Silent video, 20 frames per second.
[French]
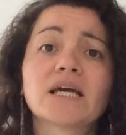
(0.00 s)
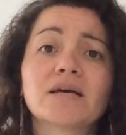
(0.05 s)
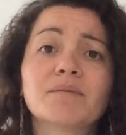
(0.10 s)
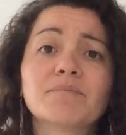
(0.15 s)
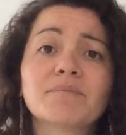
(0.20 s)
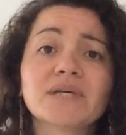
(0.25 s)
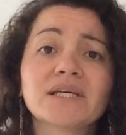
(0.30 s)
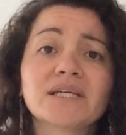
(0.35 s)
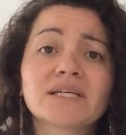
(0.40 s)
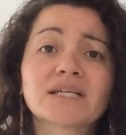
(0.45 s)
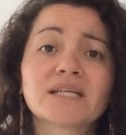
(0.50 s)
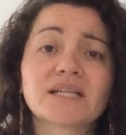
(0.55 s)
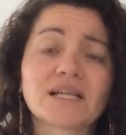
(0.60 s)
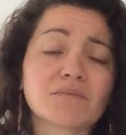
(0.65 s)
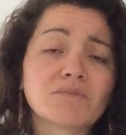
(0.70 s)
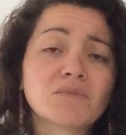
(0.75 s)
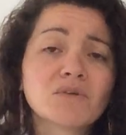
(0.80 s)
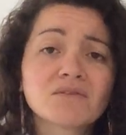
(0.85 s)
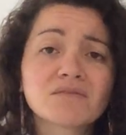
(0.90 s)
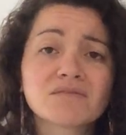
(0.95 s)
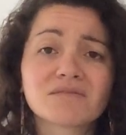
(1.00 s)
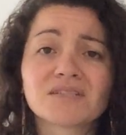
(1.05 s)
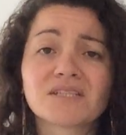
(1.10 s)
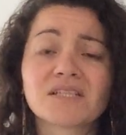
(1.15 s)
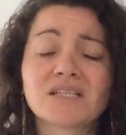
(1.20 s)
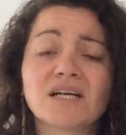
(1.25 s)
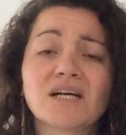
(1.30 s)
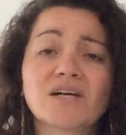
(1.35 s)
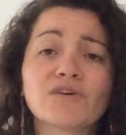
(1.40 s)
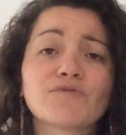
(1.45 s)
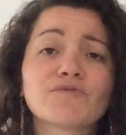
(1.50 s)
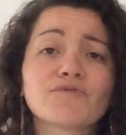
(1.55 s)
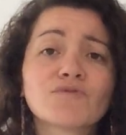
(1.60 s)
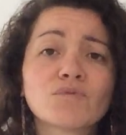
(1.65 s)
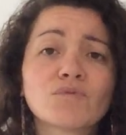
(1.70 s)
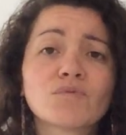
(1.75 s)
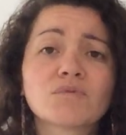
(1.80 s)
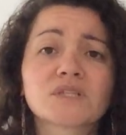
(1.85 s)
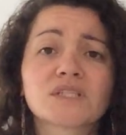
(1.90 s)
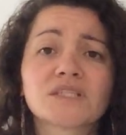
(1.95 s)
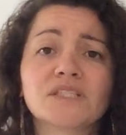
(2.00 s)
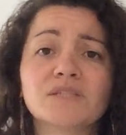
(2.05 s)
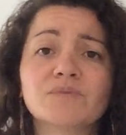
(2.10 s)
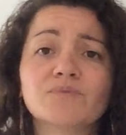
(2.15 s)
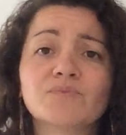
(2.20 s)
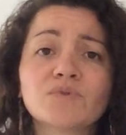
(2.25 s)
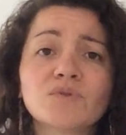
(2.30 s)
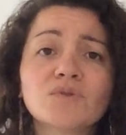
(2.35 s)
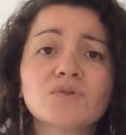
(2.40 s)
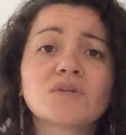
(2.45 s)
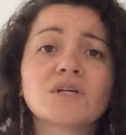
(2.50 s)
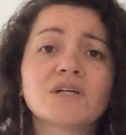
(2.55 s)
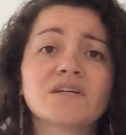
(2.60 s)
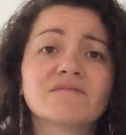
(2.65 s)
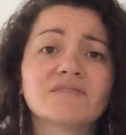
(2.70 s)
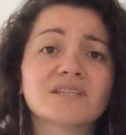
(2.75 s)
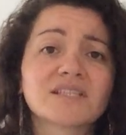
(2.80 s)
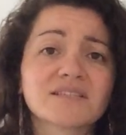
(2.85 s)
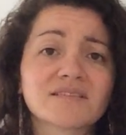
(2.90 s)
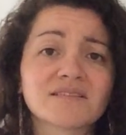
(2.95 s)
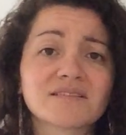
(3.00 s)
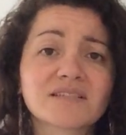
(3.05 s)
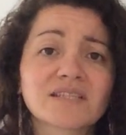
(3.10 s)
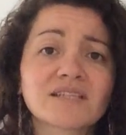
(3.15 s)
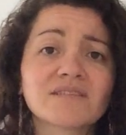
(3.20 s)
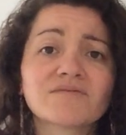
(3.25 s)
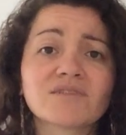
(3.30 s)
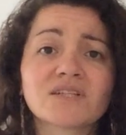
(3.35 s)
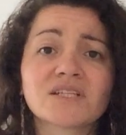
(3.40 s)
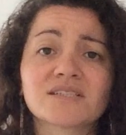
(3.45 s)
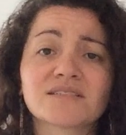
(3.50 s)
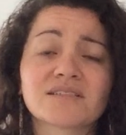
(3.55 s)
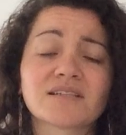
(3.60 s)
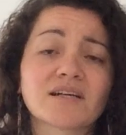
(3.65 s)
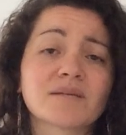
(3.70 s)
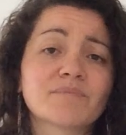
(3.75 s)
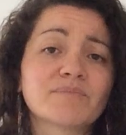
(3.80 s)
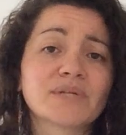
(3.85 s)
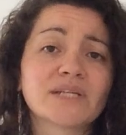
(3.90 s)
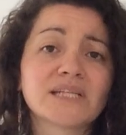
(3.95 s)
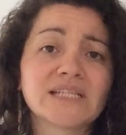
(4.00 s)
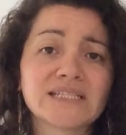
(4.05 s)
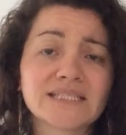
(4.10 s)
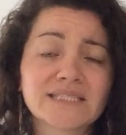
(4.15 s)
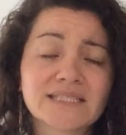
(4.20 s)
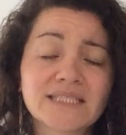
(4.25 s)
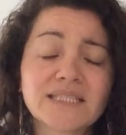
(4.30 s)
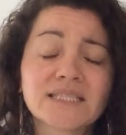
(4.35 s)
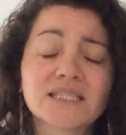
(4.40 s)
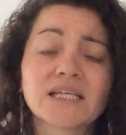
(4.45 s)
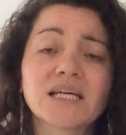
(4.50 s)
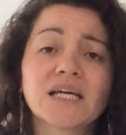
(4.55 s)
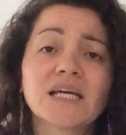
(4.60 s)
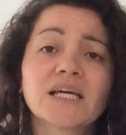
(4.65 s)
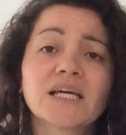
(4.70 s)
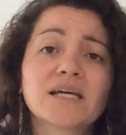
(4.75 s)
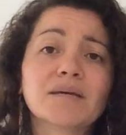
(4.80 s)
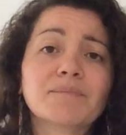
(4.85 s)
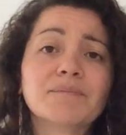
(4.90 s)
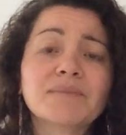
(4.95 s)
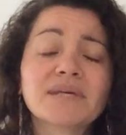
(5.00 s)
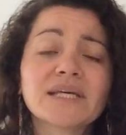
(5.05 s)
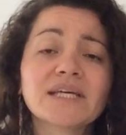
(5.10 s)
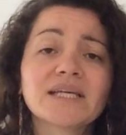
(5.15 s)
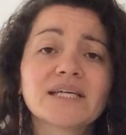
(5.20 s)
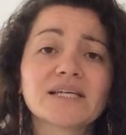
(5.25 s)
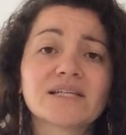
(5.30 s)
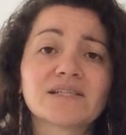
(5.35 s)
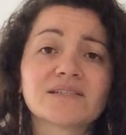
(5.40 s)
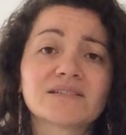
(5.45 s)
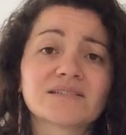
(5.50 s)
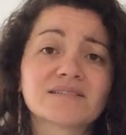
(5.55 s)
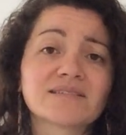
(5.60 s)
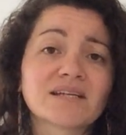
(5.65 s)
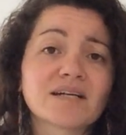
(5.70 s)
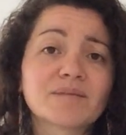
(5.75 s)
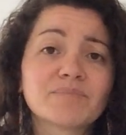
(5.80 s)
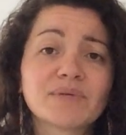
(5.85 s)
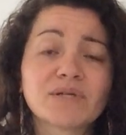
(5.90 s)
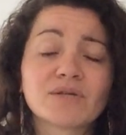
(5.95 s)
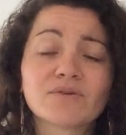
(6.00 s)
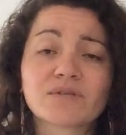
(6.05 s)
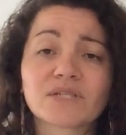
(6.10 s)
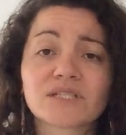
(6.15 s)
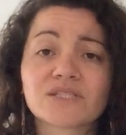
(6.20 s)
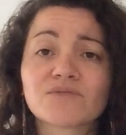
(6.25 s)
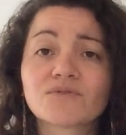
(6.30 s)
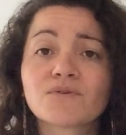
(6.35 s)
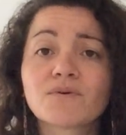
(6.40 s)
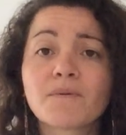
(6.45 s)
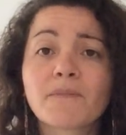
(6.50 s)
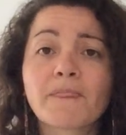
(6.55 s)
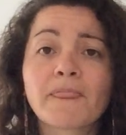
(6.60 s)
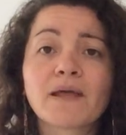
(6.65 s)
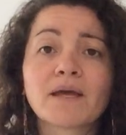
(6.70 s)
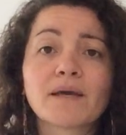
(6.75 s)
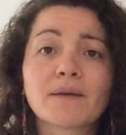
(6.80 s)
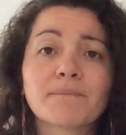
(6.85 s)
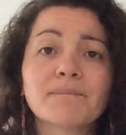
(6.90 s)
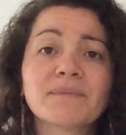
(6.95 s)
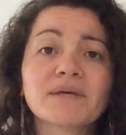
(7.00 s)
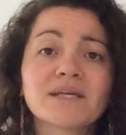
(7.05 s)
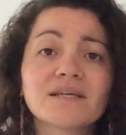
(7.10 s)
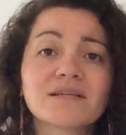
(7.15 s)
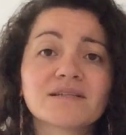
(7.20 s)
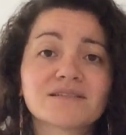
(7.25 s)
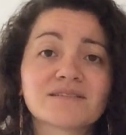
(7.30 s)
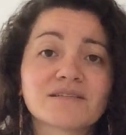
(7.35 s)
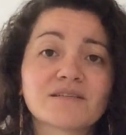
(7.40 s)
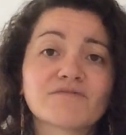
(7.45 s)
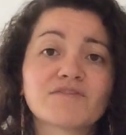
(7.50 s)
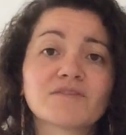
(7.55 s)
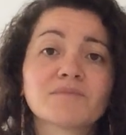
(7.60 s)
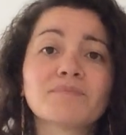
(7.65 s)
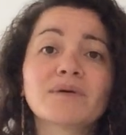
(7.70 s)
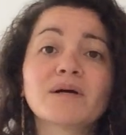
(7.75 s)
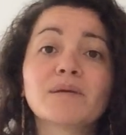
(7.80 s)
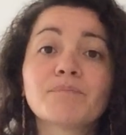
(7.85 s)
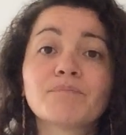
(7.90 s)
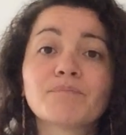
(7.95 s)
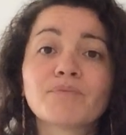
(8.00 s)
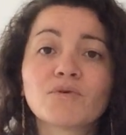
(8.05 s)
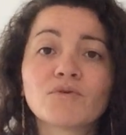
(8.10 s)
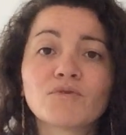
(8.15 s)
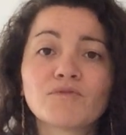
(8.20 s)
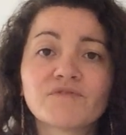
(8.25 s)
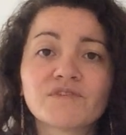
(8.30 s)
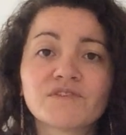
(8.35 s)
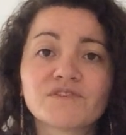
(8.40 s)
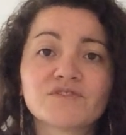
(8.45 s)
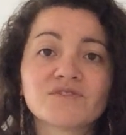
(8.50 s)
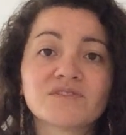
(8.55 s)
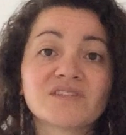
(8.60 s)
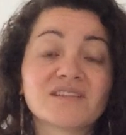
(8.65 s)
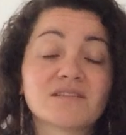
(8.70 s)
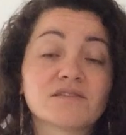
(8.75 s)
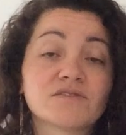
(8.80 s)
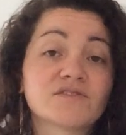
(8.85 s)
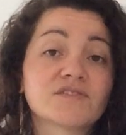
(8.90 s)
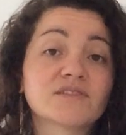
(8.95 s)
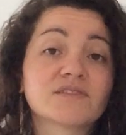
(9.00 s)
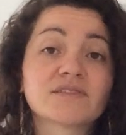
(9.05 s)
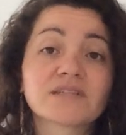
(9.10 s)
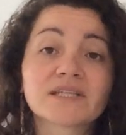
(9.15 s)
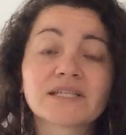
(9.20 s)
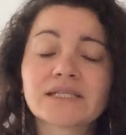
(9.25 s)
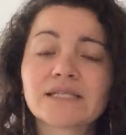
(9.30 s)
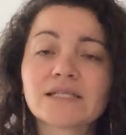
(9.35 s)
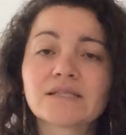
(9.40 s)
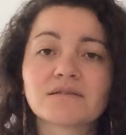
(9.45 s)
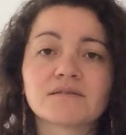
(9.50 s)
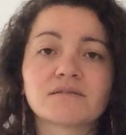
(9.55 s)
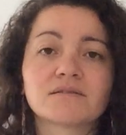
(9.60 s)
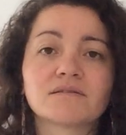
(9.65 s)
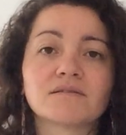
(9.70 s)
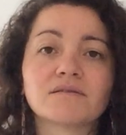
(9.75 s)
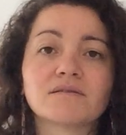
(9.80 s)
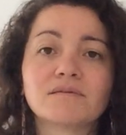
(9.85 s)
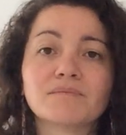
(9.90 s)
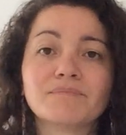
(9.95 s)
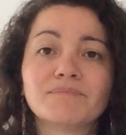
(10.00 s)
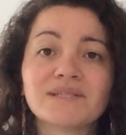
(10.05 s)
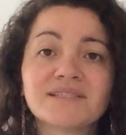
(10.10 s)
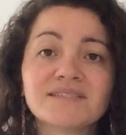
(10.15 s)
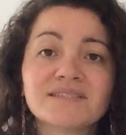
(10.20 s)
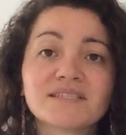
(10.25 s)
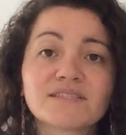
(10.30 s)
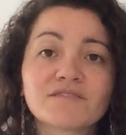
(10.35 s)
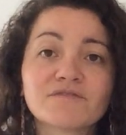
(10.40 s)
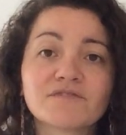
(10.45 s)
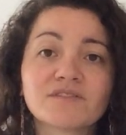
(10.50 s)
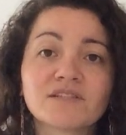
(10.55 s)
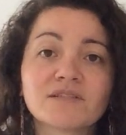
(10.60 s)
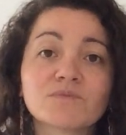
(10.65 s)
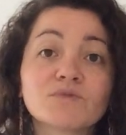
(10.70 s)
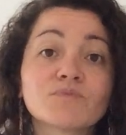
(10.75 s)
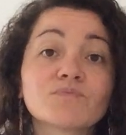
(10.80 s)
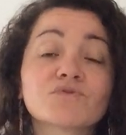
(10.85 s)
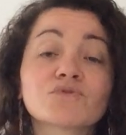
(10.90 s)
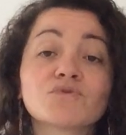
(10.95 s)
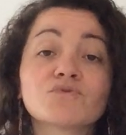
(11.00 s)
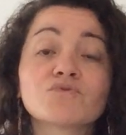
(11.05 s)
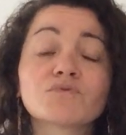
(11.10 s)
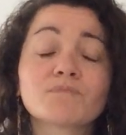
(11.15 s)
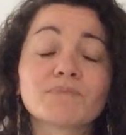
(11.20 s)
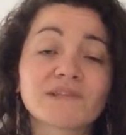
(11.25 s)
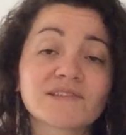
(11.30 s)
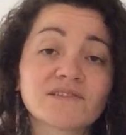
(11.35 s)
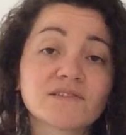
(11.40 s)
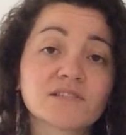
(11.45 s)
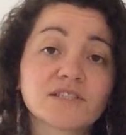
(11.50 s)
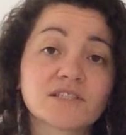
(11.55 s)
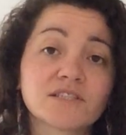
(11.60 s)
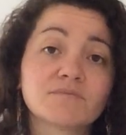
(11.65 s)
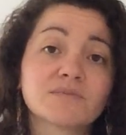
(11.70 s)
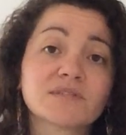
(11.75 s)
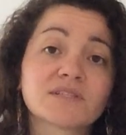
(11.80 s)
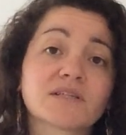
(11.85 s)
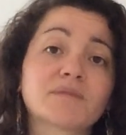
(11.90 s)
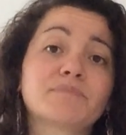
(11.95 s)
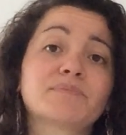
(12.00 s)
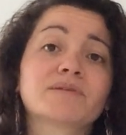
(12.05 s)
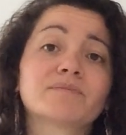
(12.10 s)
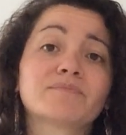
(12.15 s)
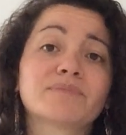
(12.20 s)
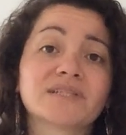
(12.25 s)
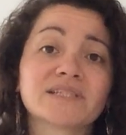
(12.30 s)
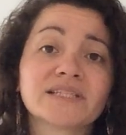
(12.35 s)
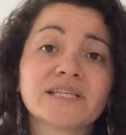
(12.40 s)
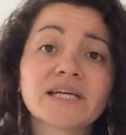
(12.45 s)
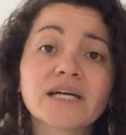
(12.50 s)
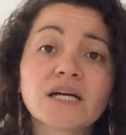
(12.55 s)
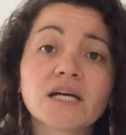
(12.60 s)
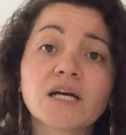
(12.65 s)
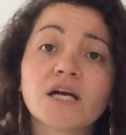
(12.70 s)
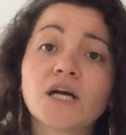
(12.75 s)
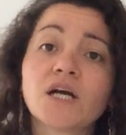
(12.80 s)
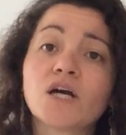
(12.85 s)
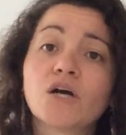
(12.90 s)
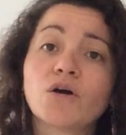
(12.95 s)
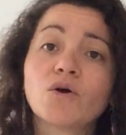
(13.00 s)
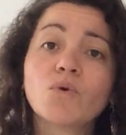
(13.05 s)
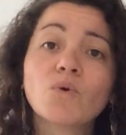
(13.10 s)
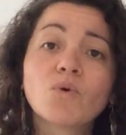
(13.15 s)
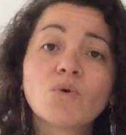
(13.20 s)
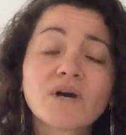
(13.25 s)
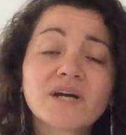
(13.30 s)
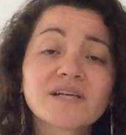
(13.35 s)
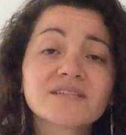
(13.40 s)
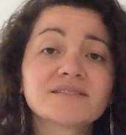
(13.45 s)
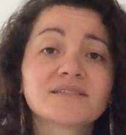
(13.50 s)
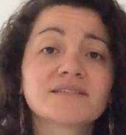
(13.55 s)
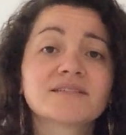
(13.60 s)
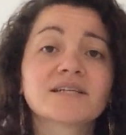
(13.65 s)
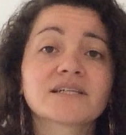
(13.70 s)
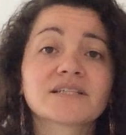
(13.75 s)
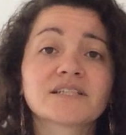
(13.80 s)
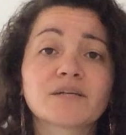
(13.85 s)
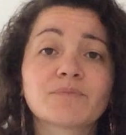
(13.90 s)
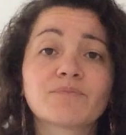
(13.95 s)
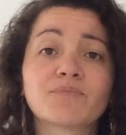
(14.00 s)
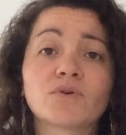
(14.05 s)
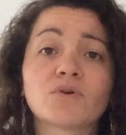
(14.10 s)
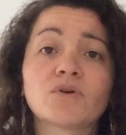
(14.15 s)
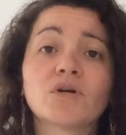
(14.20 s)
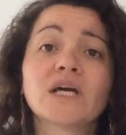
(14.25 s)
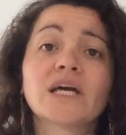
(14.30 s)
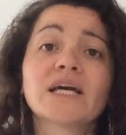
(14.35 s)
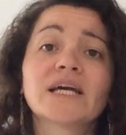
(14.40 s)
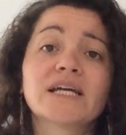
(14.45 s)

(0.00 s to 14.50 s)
Mais clairement c'est un fond qui est bleu avec des traits, voilà ça rappelle LinkedIn mais euh, et ça rappelle le réseau, mais ça fait pas professionnel. C'est très euh, basique finalement, puisque toute personne qui ne mettrait pas de bannière aurait cet arrière-plan.